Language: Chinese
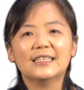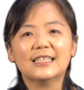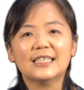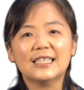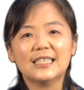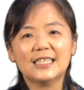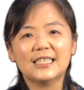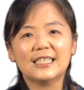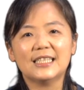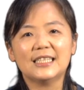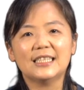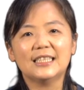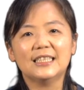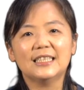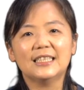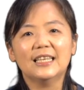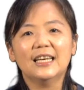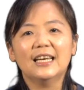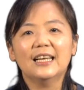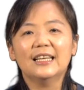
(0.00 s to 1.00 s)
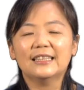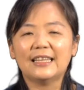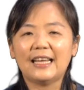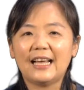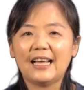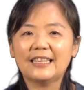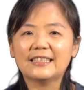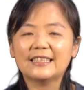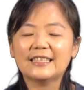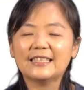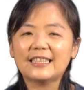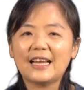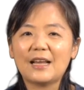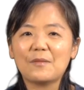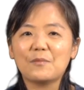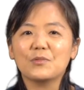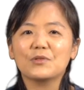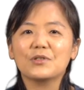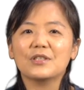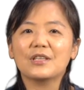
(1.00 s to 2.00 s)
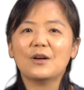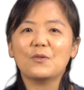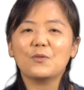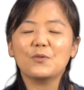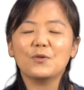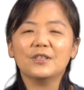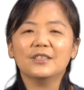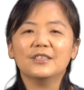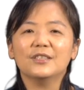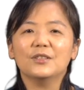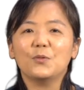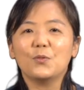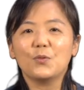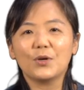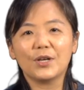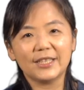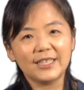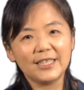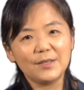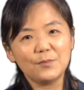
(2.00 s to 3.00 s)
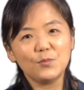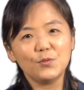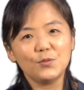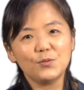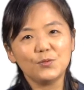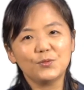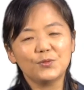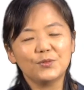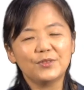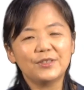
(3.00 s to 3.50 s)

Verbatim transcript: 信息。那接下来牧师要问五个题目，